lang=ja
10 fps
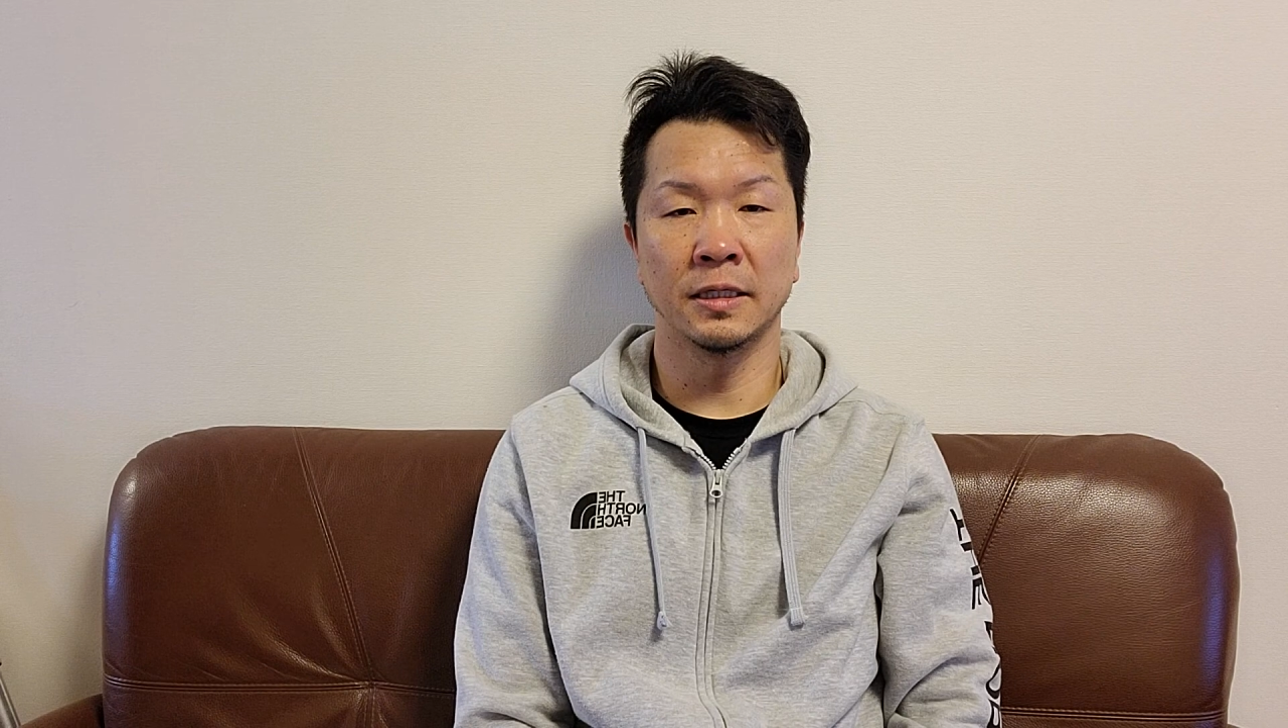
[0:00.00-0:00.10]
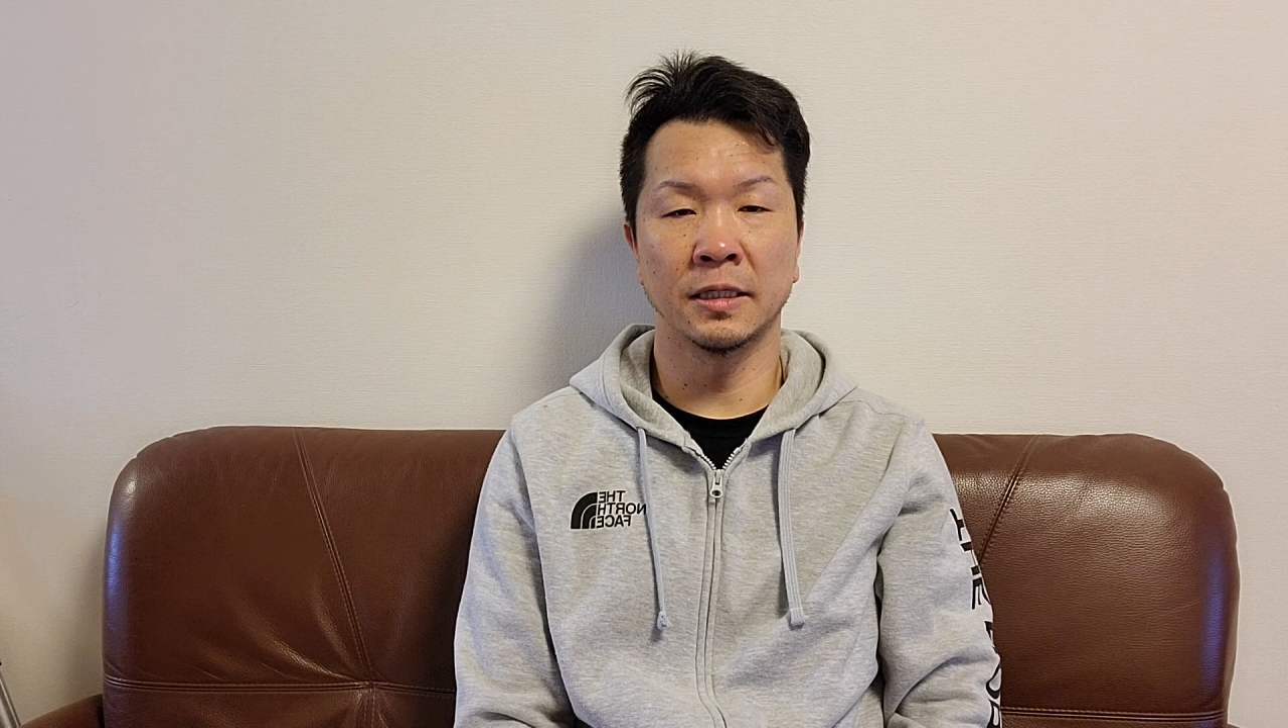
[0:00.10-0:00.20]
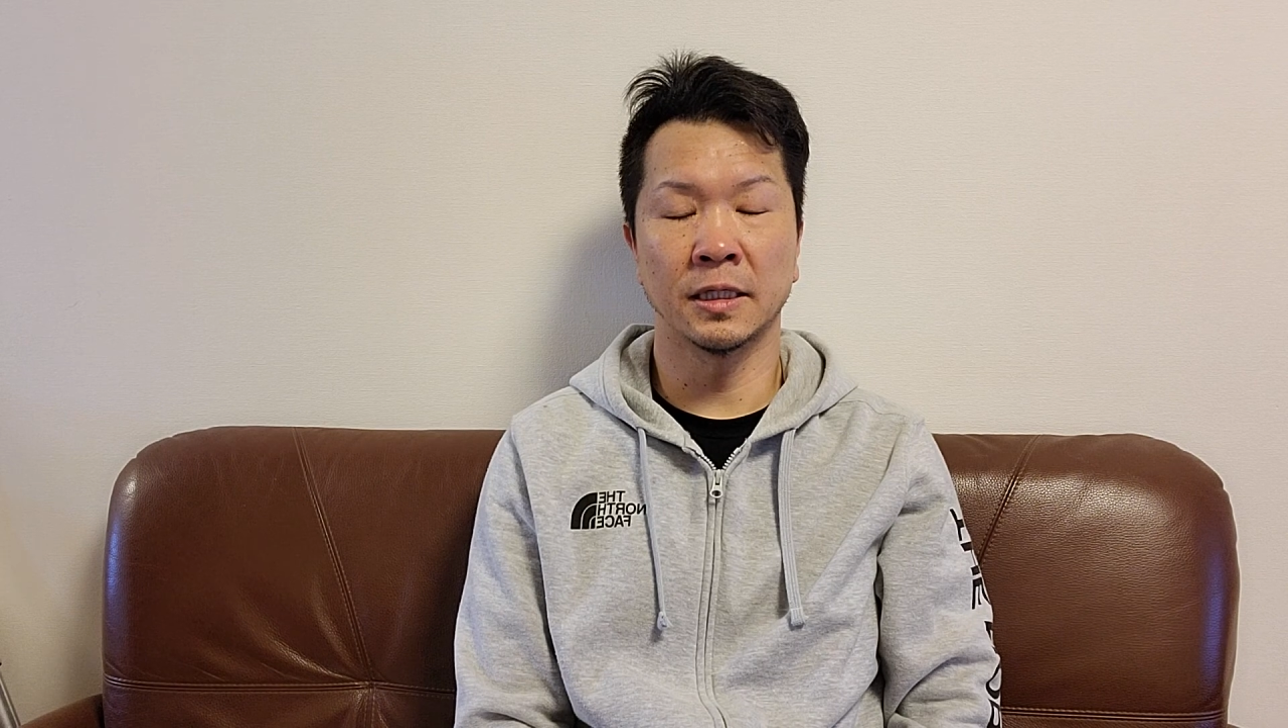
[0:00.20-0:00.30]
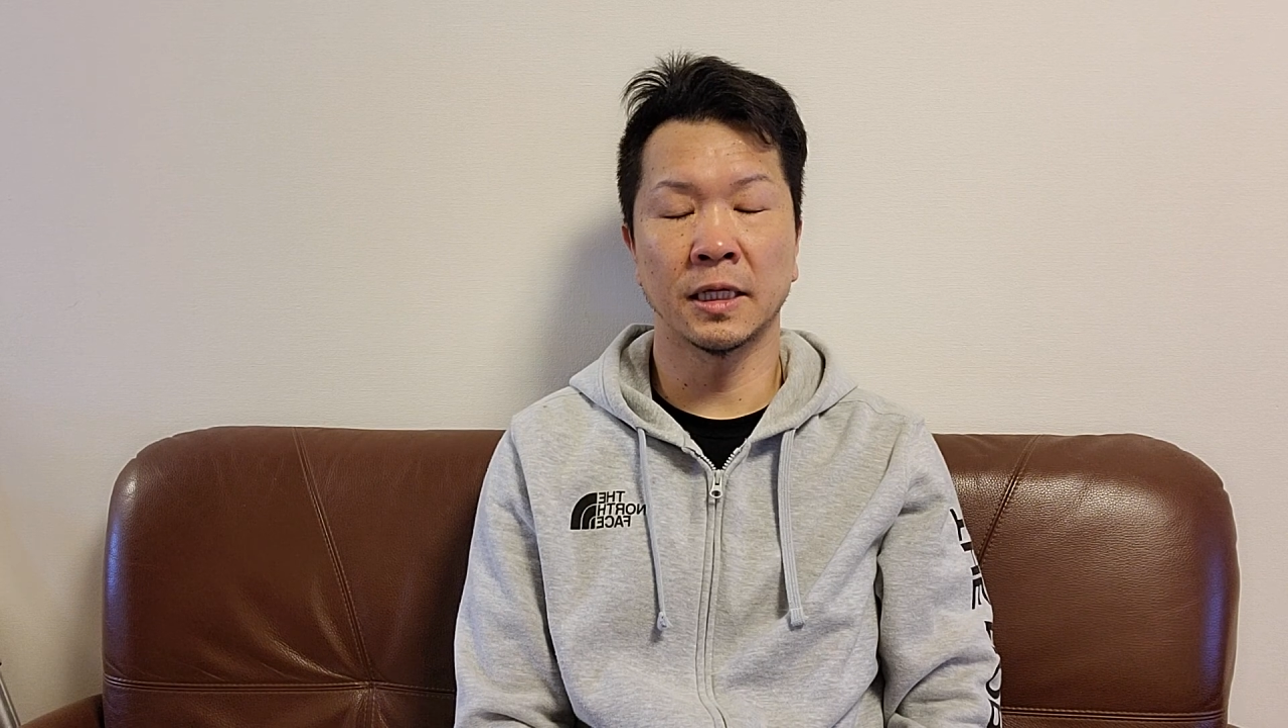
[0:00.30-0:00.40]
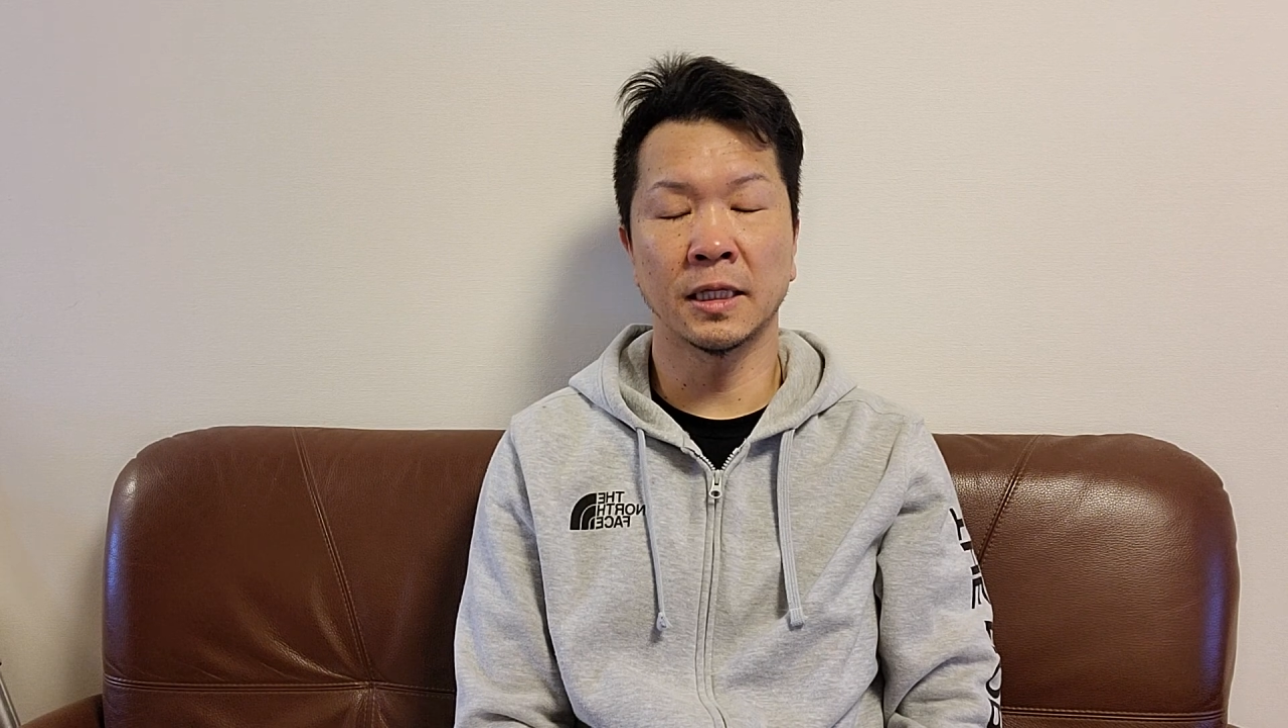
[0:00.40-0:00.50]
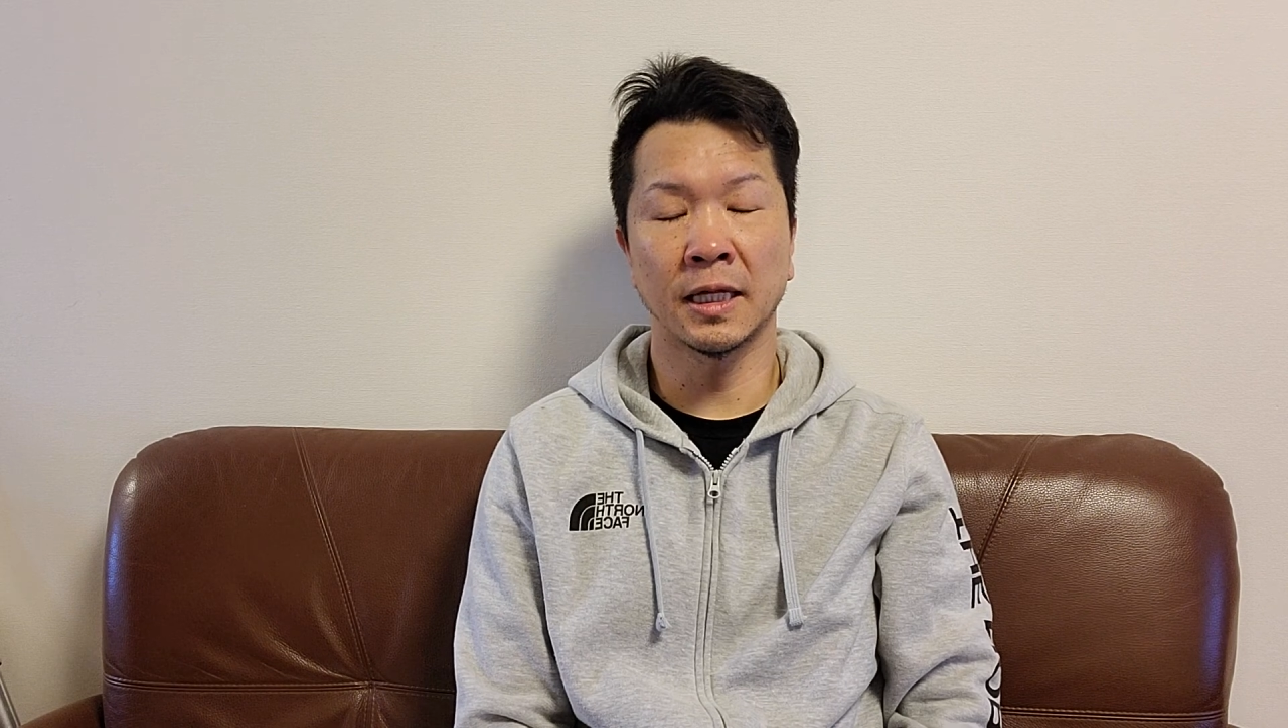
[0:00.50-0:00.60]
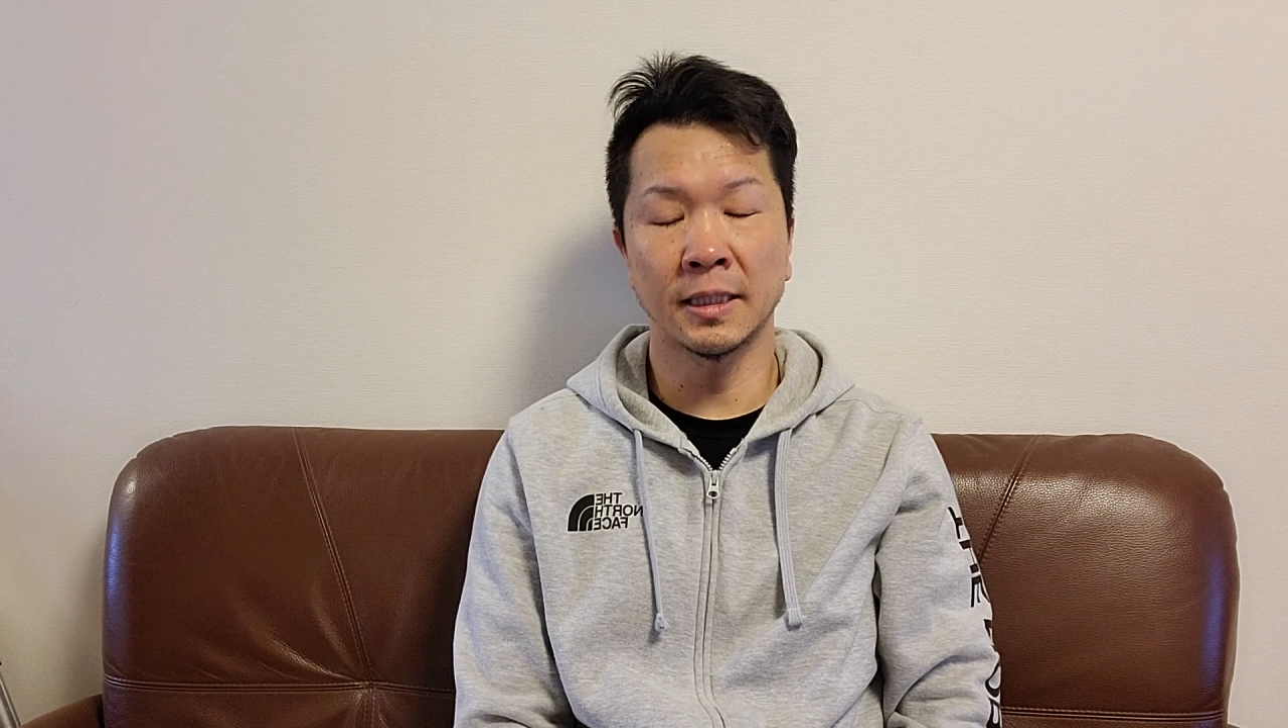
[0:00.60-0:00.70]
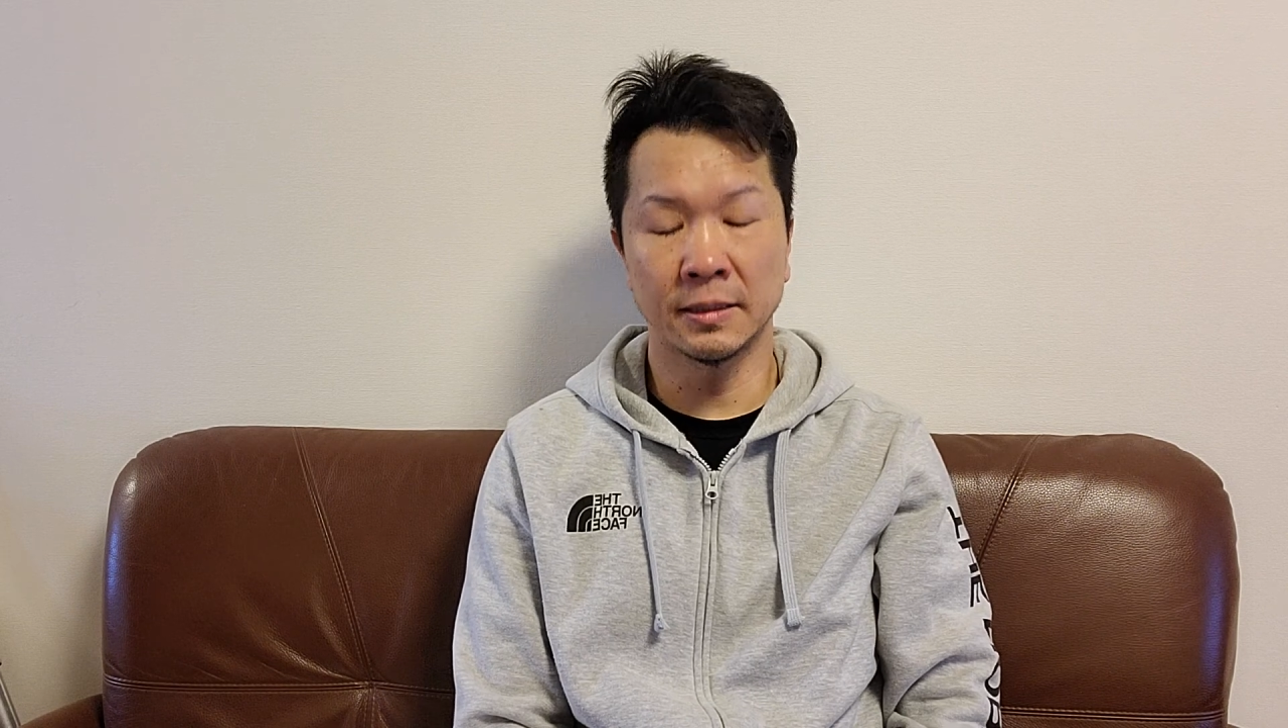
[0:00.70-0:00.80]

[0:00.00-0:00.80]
いただいた